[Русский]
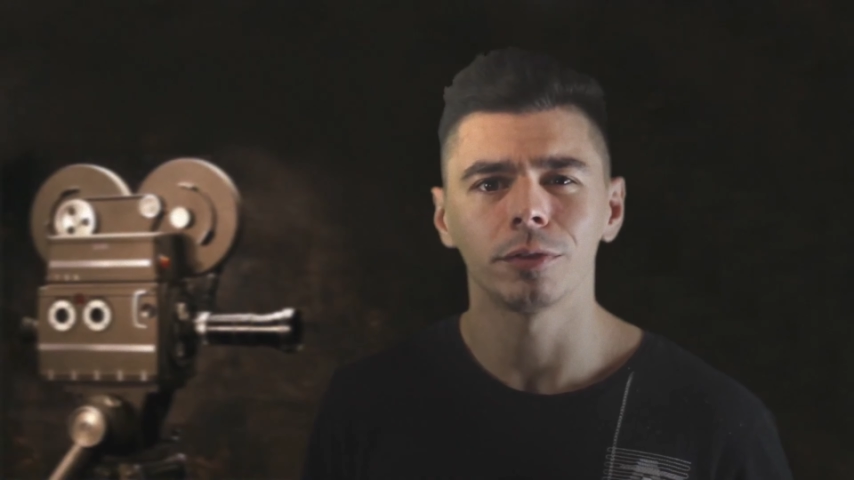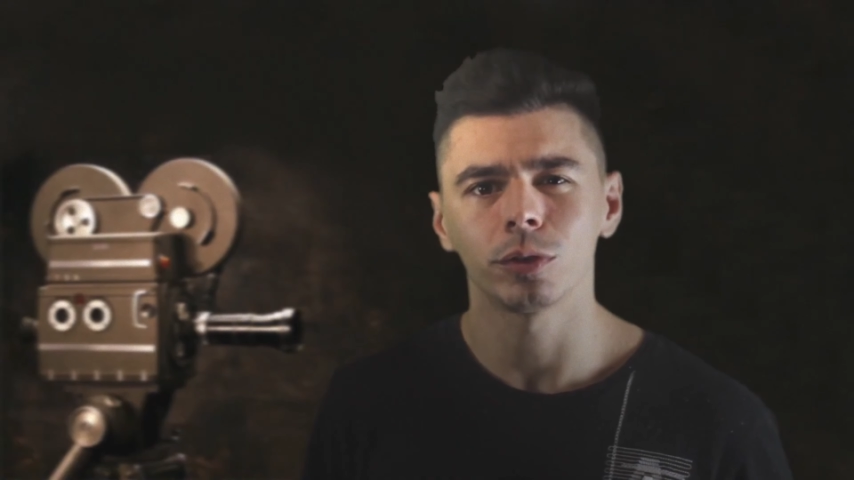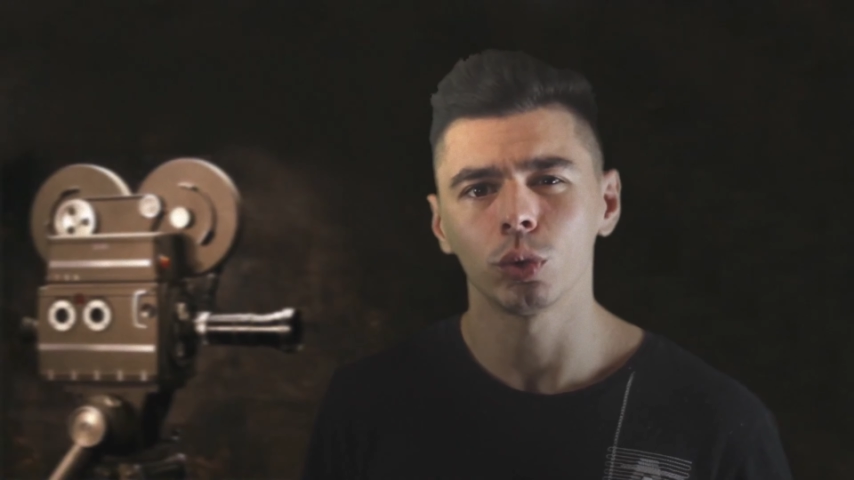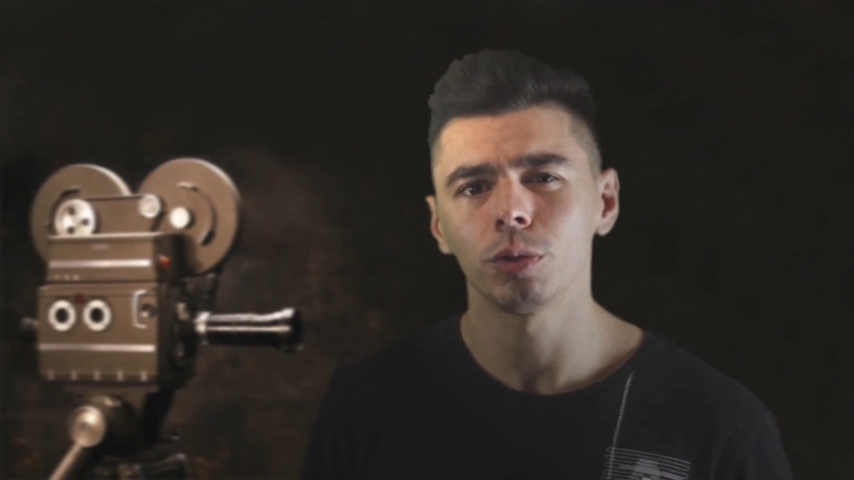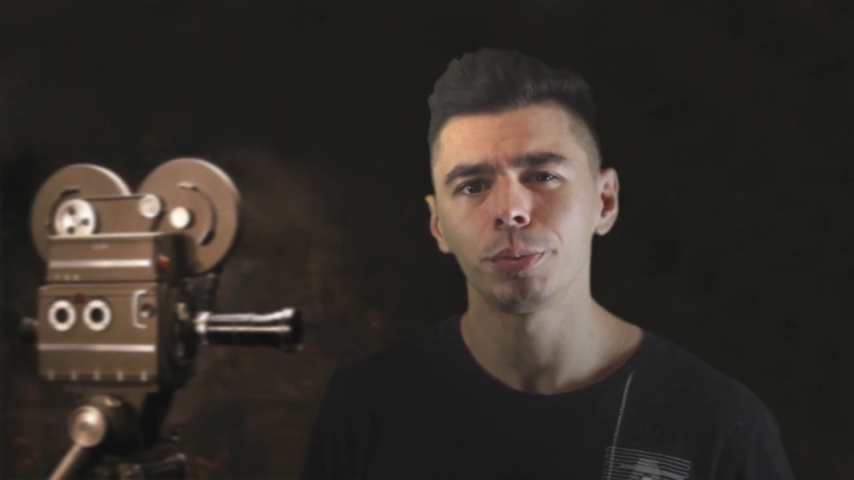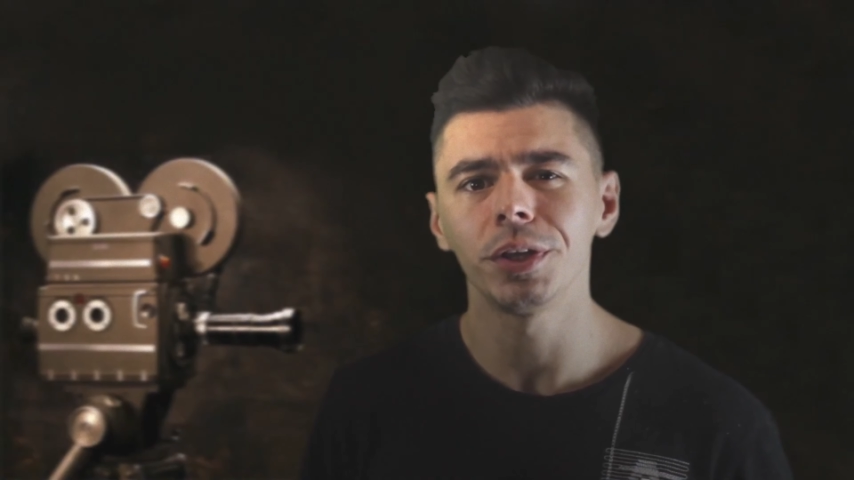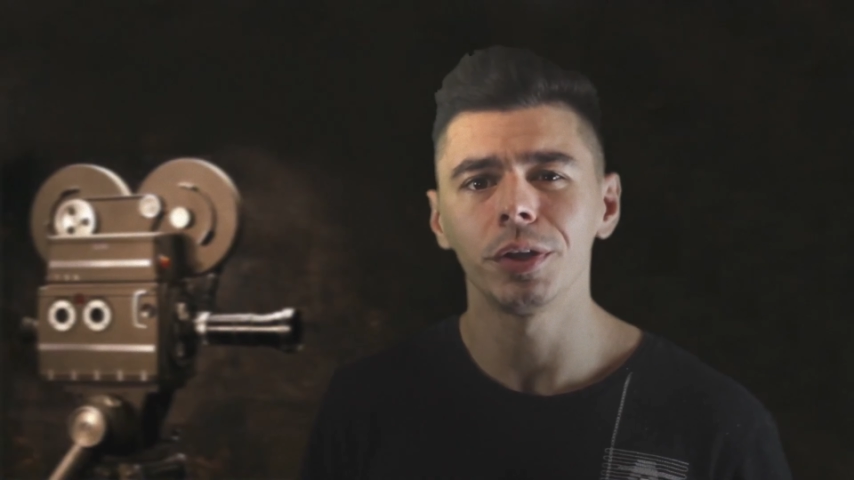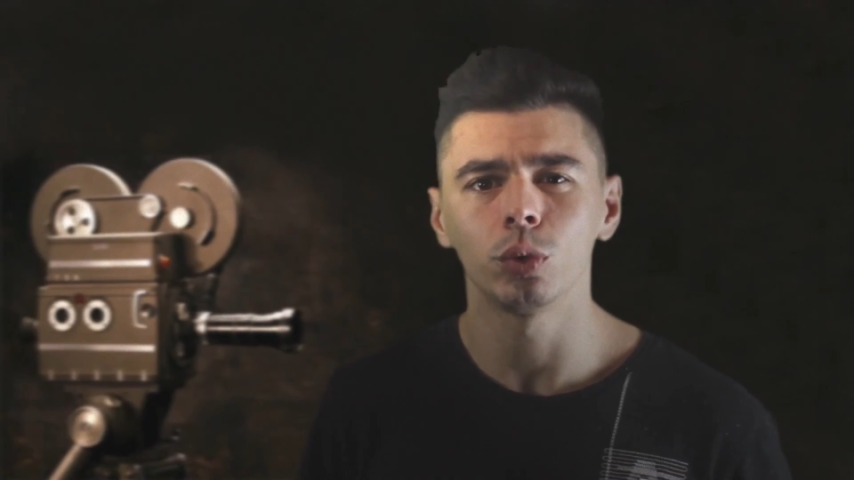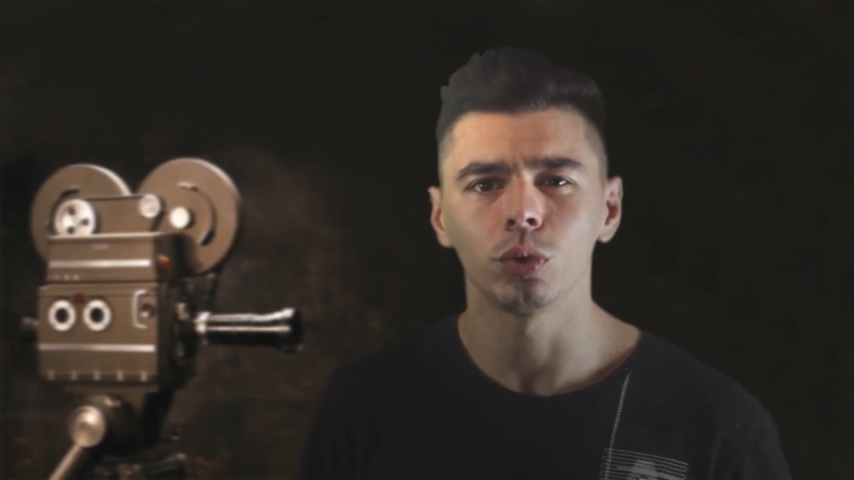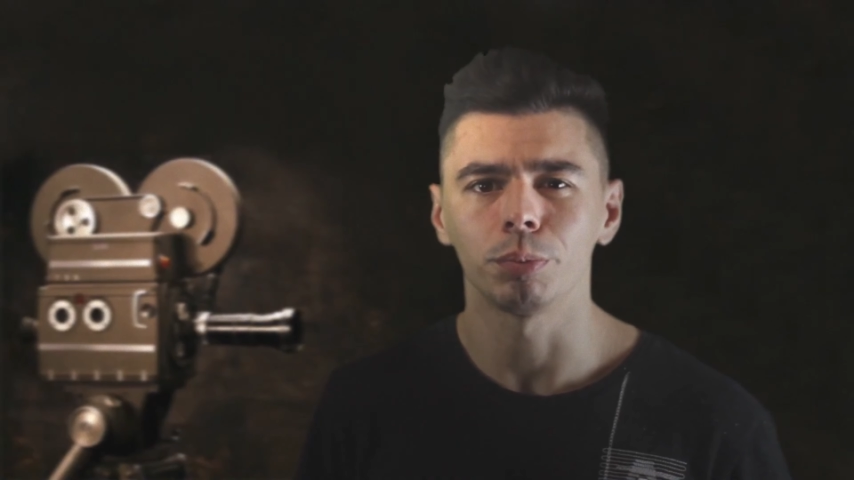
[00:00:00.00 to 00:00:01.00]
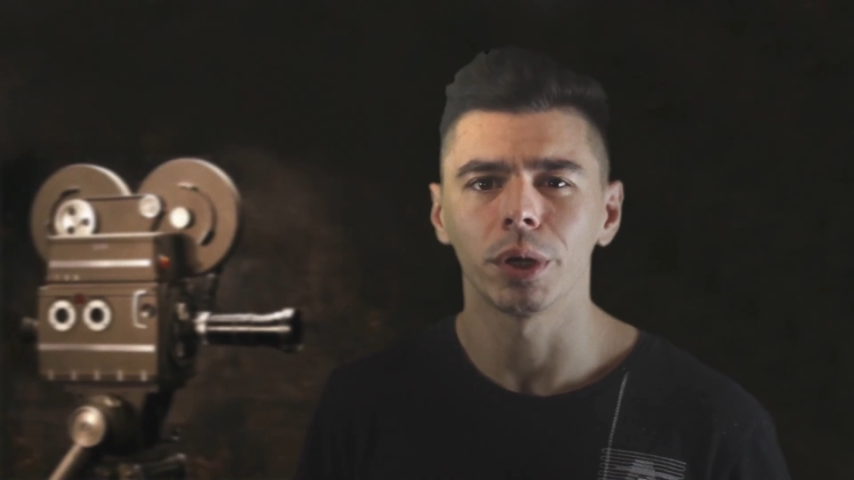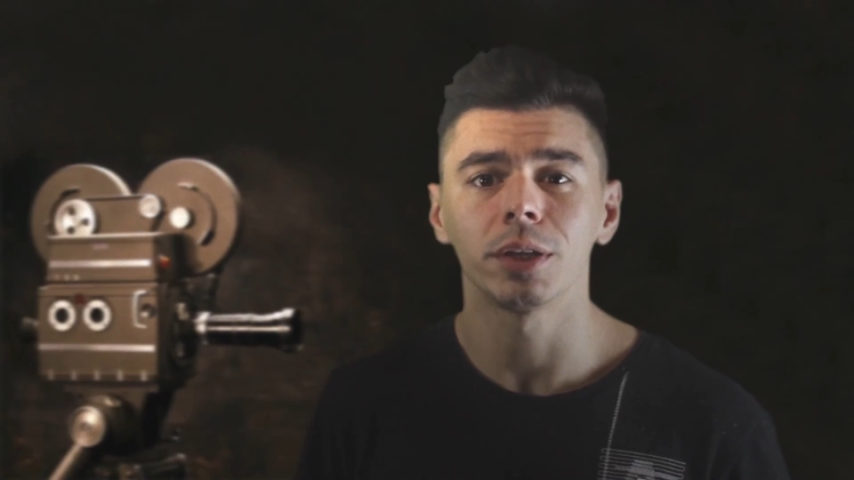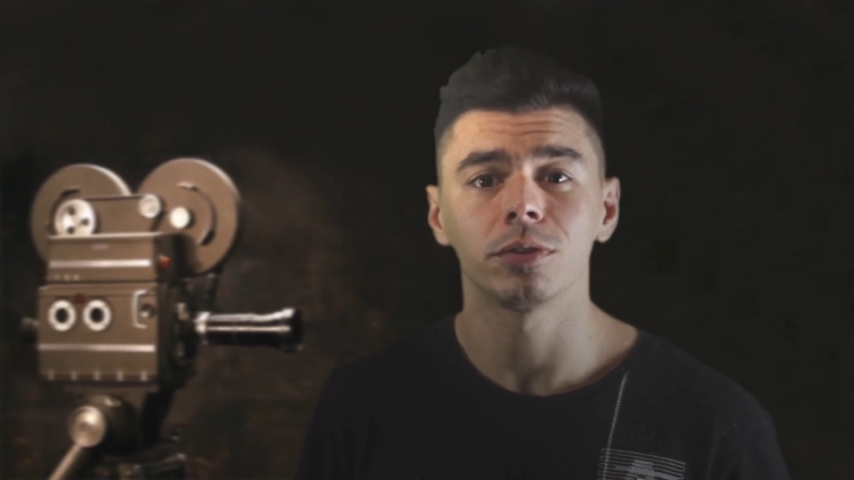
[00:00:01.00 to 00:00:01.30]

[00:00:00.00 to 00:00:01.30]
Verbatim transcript: в тот период мои